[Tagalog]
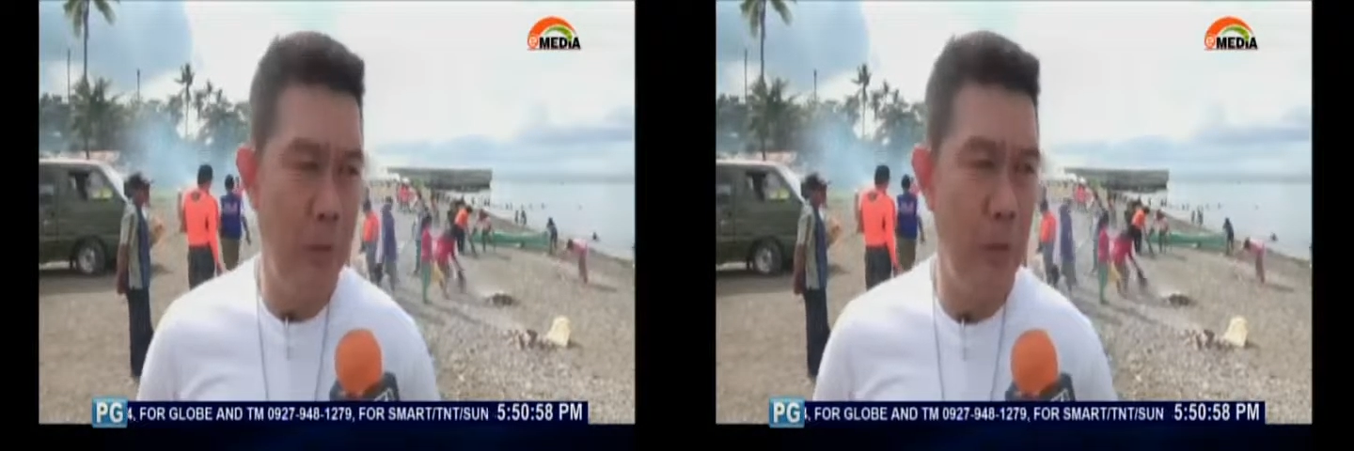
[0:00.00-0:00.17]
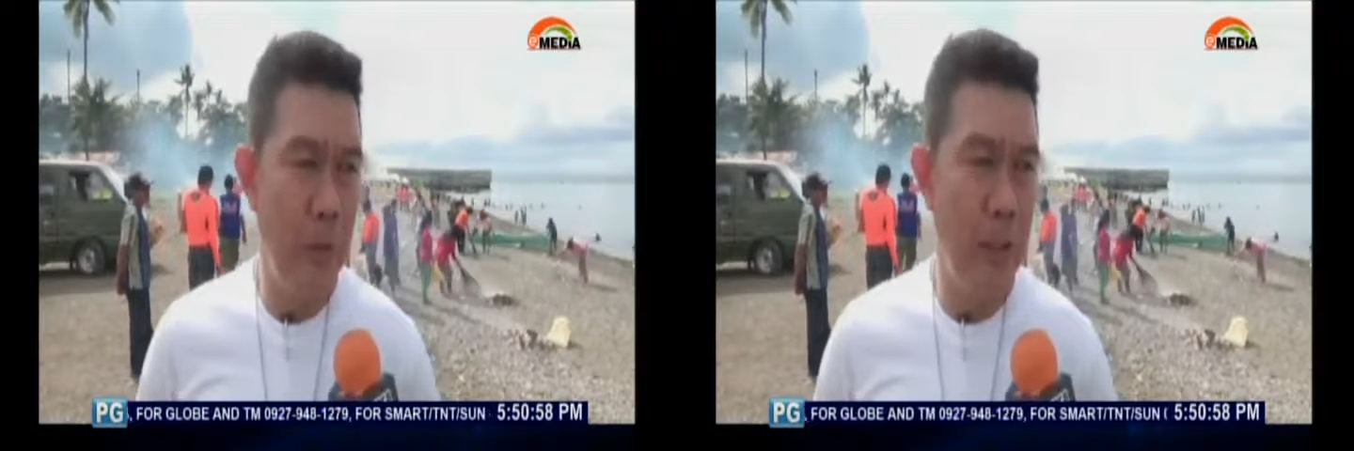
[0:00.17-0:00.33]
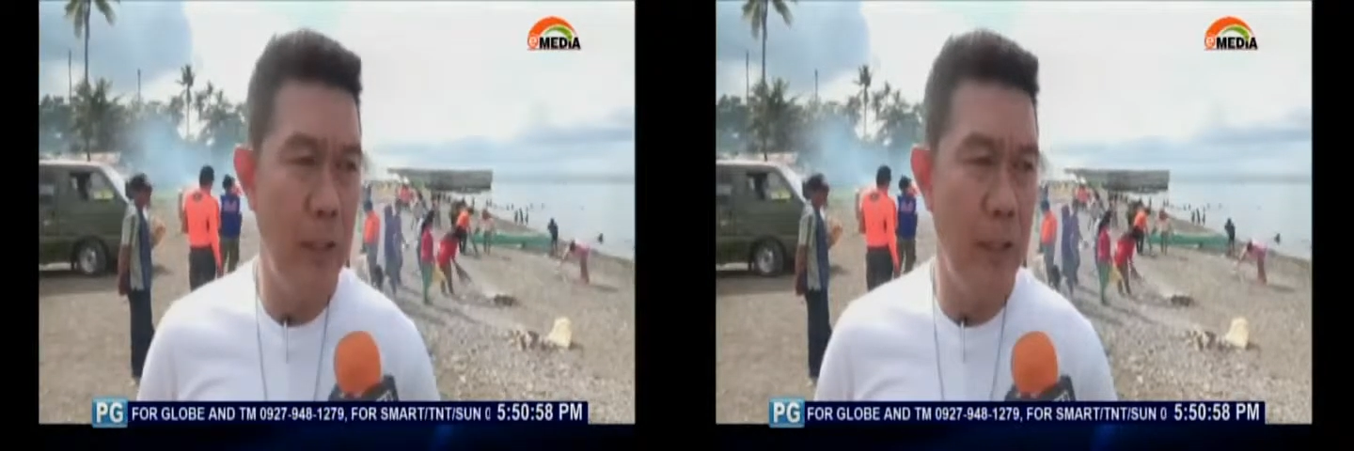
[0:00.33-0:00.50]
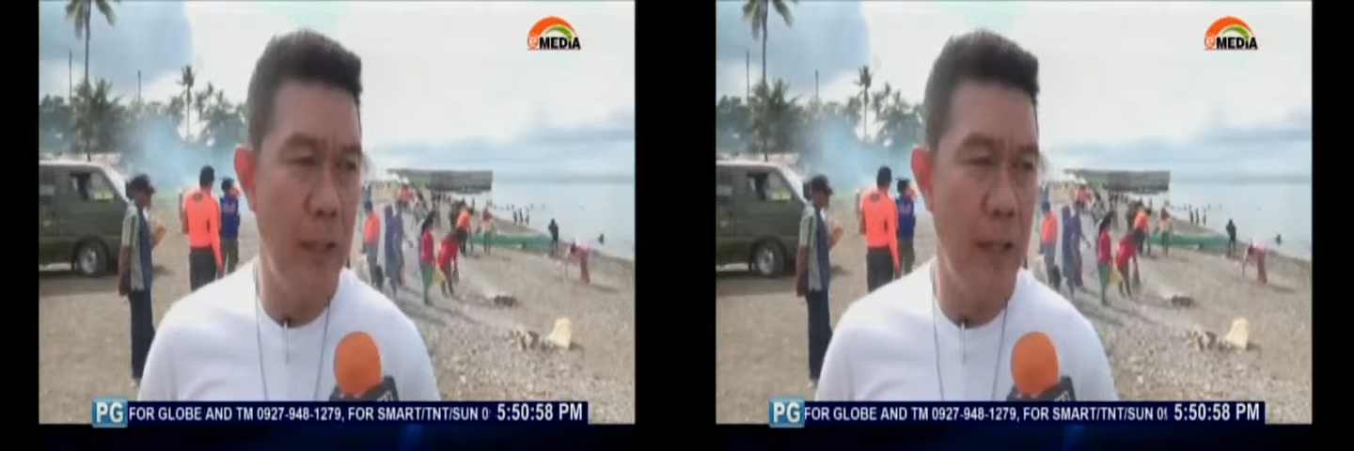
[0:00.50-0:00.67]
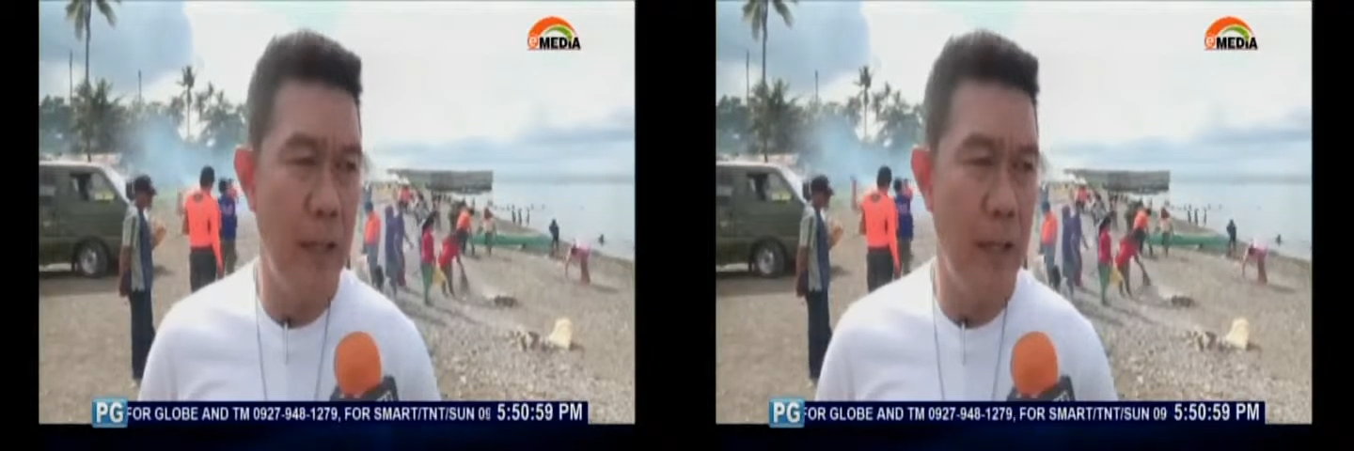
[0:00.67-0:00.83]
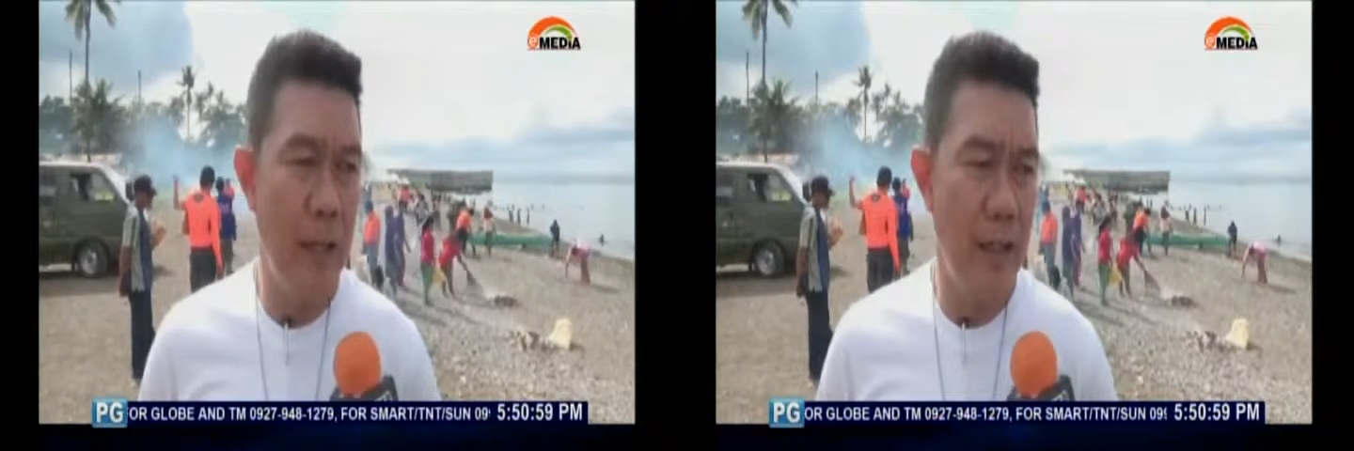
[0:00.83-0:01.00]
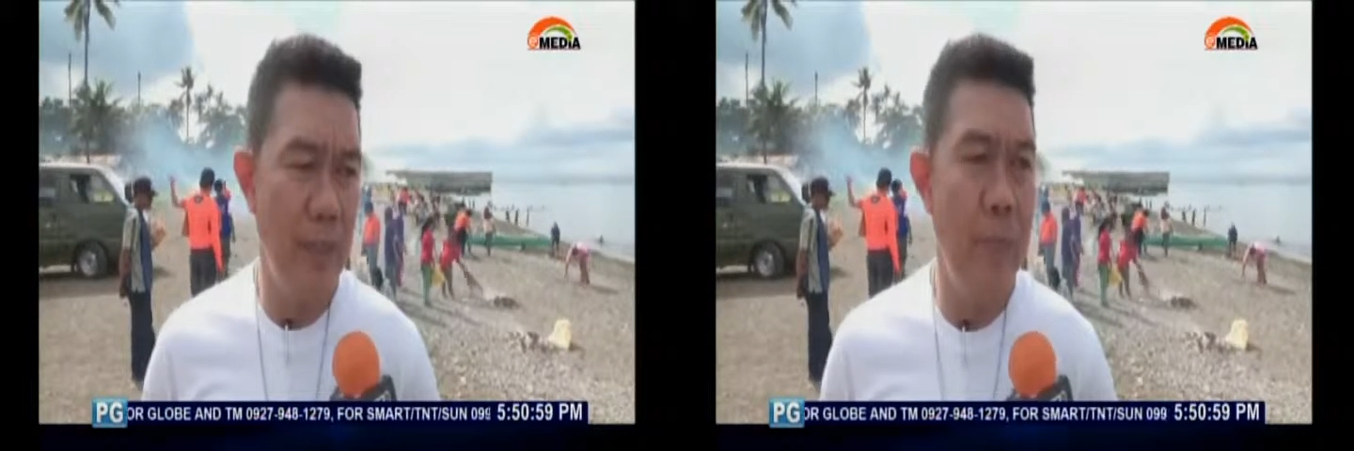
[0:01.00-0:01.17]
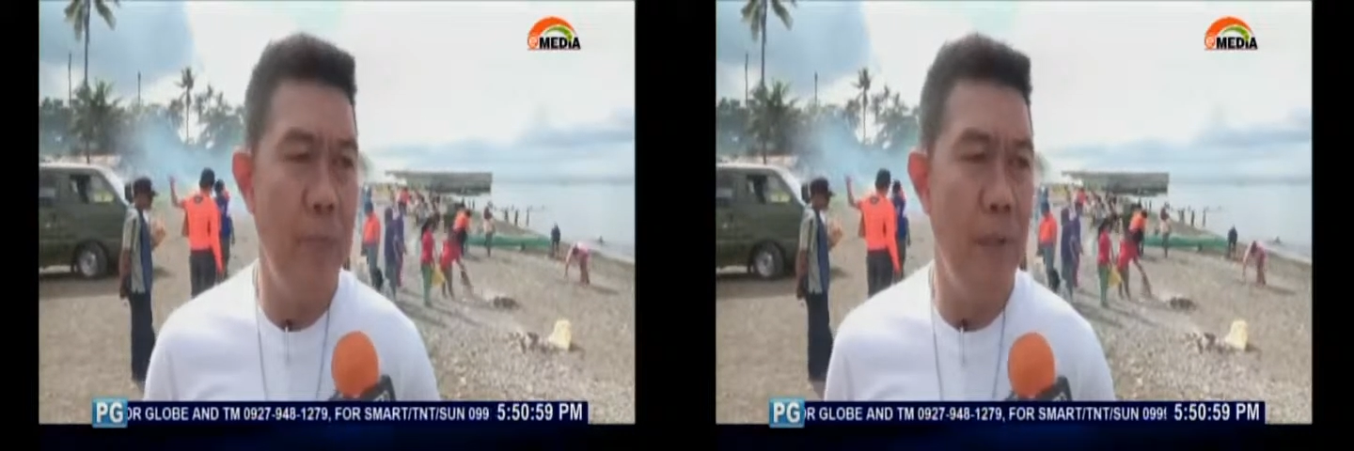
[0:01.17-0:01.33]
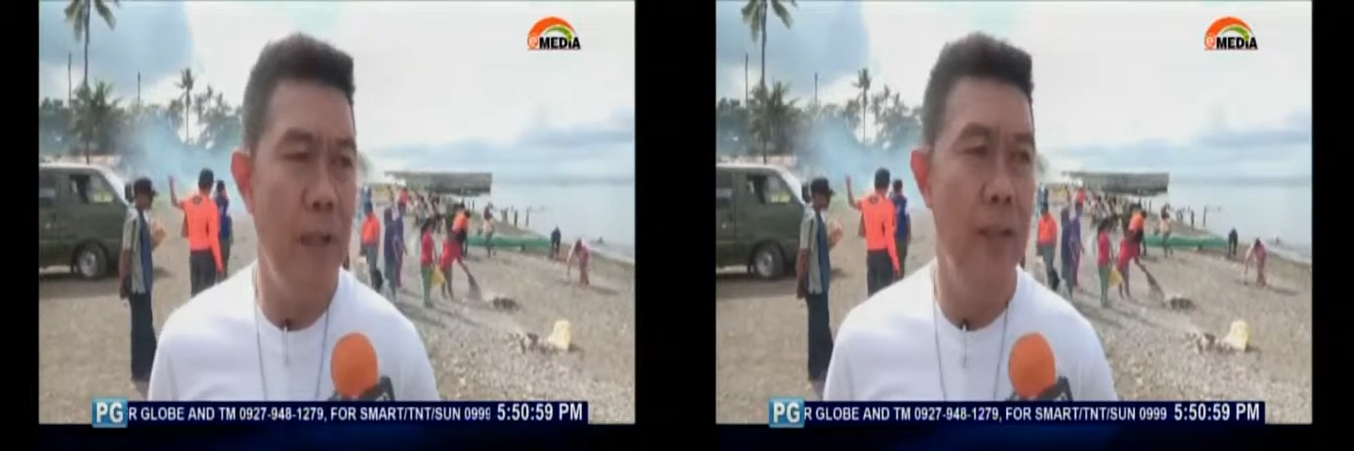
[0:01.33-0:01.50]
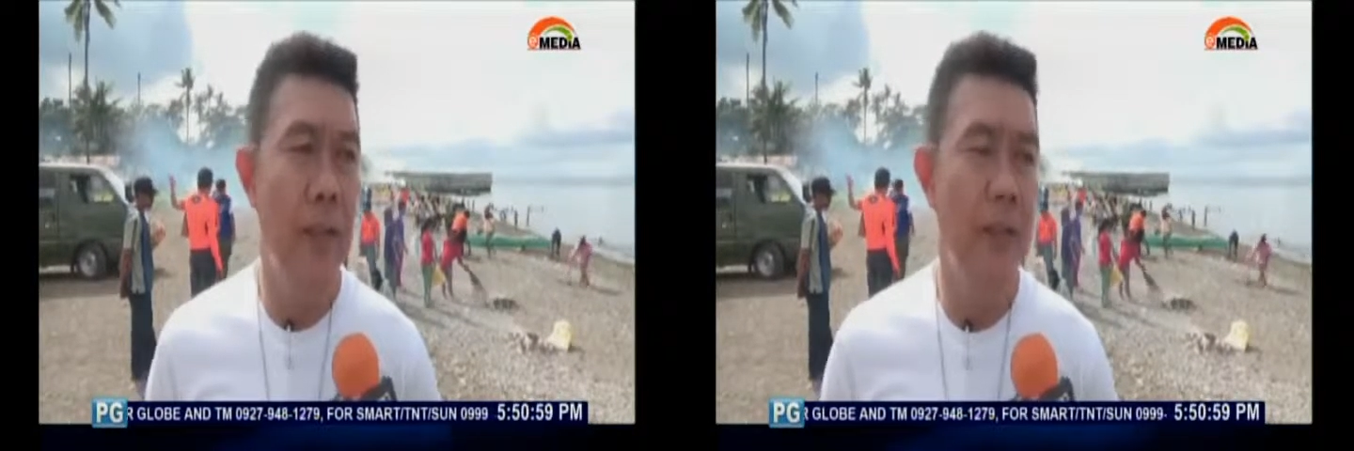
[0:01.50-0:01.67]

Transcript: tikura kita dimpia